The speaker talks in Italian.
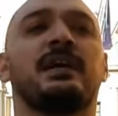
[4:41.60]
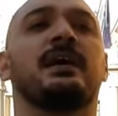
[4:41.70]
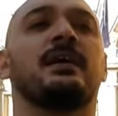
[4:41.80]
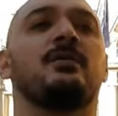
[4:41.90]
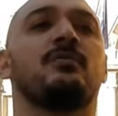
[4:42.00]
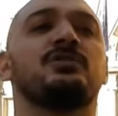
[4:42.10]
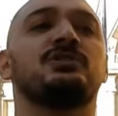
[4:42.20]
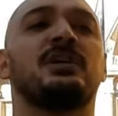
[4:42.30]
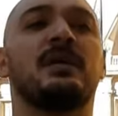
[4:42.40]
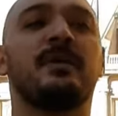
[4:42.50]
che
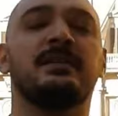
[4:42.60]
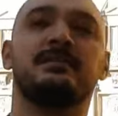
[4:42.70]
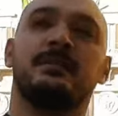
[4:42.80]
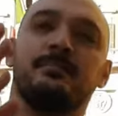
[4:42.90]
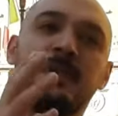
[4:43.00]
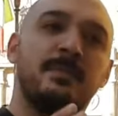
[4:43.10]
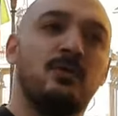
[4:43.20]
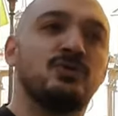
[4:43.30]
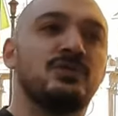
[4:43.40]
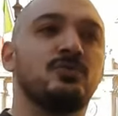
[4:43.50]
originariamente prima
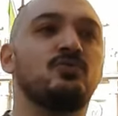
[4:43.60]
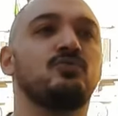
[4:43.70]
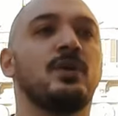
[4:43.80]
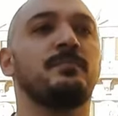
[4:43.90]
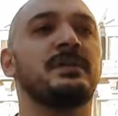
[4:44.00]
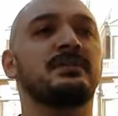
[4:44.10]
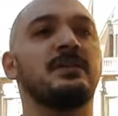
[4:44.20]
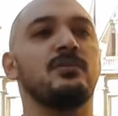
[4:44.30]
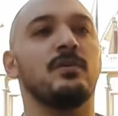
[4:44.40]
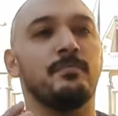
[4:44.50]
lo Statuto
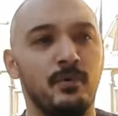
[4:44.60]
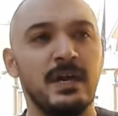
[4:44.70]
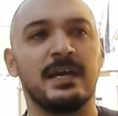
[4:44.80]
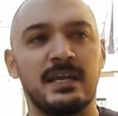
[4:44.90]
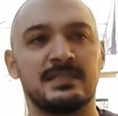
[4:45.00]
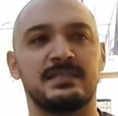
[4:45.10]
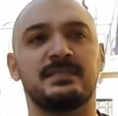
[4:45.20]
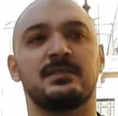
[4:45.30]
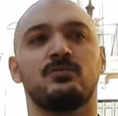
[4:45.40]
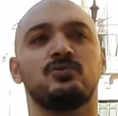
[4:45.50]
albertino e poi anche la
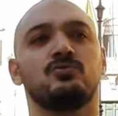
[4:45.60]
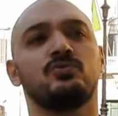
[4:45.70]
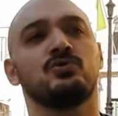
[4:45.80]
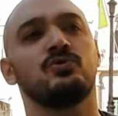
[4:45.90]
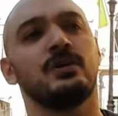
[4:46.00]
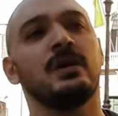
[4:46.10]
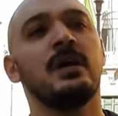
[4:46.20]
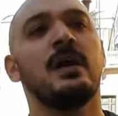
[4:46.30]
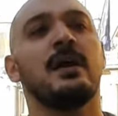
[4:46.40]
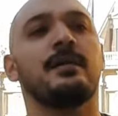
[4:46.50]
stessa Costituzione
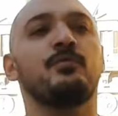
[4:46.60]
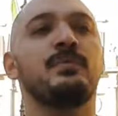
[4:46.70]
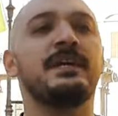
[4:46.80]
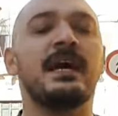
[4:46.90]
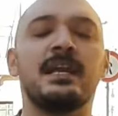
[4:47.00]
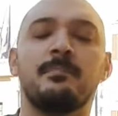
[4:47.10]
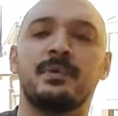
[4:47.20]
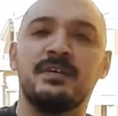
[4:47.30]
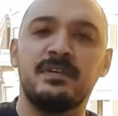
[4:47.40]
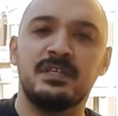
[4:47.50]
Repubblicana repubblicana
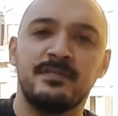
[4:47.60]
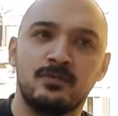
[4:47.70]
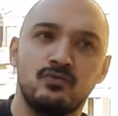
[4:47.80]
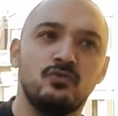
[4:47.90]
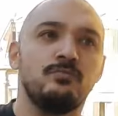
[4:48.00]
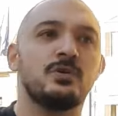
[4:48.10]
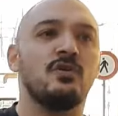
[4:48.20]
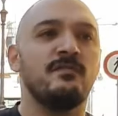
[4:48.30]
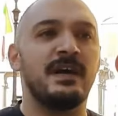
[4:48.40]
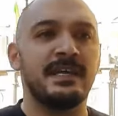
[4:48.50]
prevedevano un
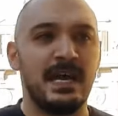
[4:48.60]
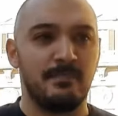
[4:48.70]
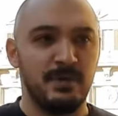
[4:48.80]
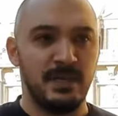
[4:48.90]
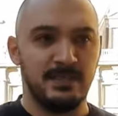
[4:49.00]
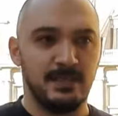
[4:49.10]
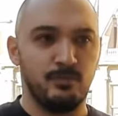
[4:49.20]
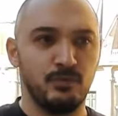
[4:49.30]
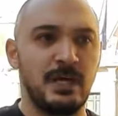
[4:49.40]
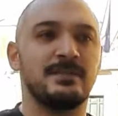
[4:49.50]
numero variabile di
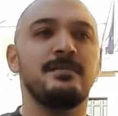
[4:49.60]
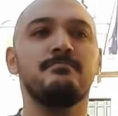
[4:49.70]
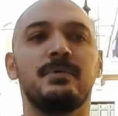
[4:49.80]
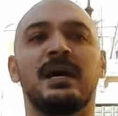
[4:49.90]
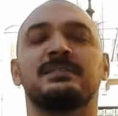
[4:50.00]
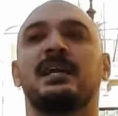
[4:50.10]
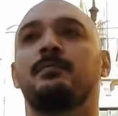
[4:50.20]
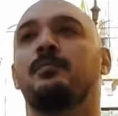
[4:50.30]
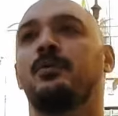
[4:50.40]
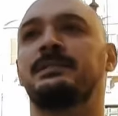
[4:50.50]
deputati in base alla
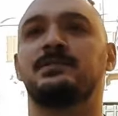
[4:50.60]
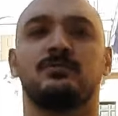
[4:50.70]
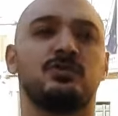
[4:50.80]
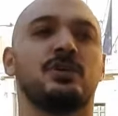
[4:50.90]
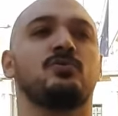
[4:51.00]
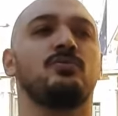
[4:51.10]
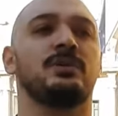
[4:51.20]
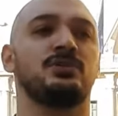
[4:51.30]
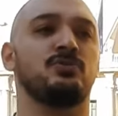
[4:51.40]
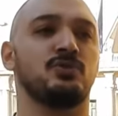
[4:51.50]
popolazione di
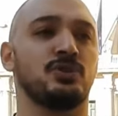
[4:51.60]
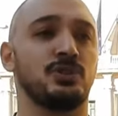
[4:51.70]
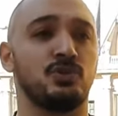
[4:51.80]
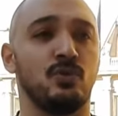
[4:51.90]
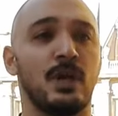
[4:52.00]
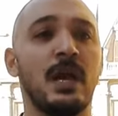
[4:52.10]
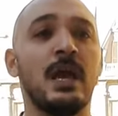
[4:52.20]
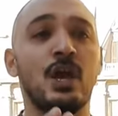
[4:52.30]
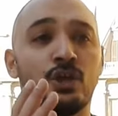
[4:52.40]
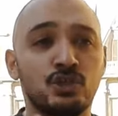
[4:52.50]
ciascuna circoscrizione.
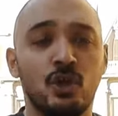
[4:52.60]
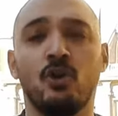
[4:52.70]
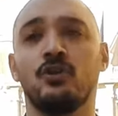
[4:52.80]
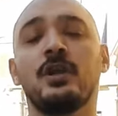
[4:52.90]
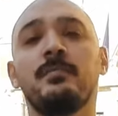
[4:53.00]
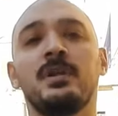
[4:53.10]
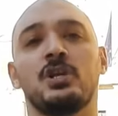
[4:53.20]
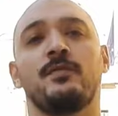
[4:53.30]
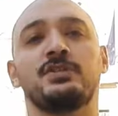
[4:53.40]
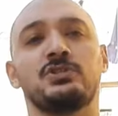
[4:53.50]
Solo nel
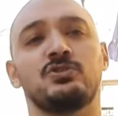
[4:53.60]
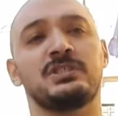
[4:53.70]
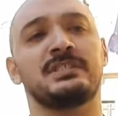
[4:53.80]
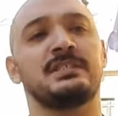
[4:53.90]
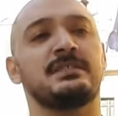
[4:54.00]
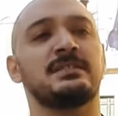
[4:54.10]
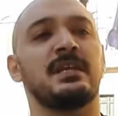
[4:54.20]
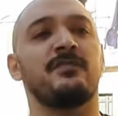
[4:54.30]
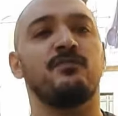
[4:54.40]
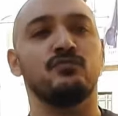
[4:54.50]

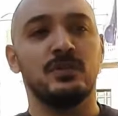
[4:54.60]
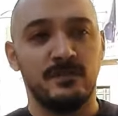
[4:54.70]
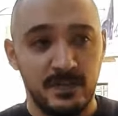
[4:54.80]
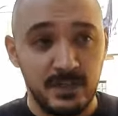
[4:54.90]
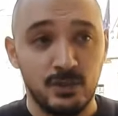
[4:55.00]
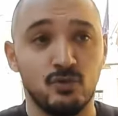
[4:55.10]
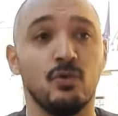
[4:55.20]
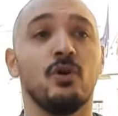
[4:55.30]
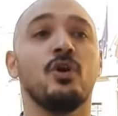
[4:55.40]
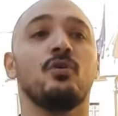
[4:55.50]
1963 fu
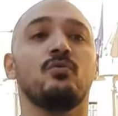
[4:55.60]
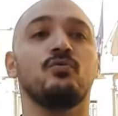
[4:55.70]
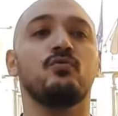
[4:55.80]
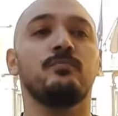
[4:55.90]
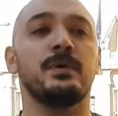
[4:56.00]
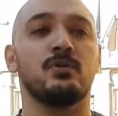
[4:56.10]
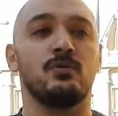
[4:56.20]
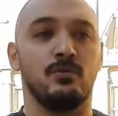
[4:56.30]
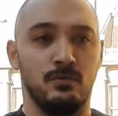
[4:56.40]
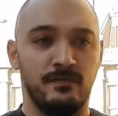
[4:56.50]
definito un
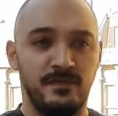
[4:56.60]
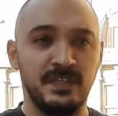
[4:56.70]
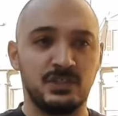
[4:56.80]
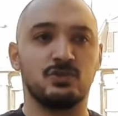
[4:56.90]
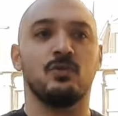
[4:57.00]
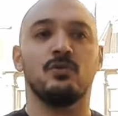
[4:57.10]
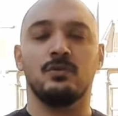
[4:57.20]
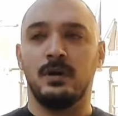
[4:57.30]
numero fisso